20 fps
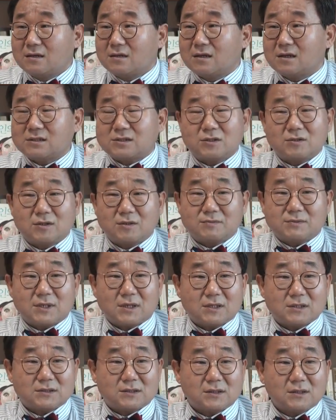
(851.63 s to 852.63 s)
여친
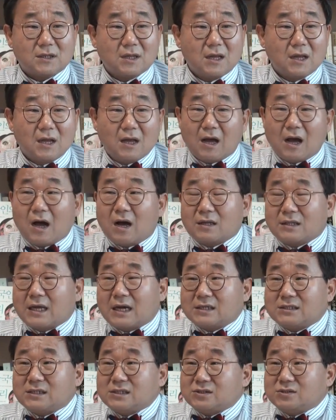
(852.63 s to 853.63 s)
입장에서 아,
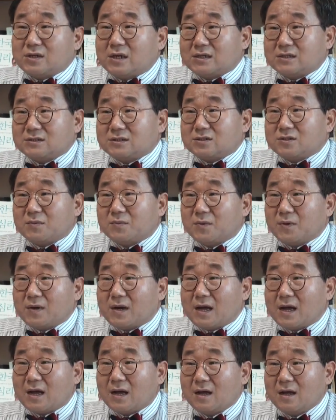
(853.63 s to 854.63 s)
내가 실수하는지도
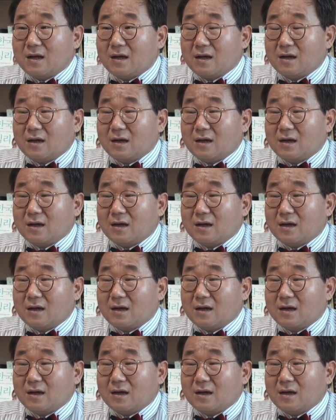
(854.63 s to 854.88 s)
몰라.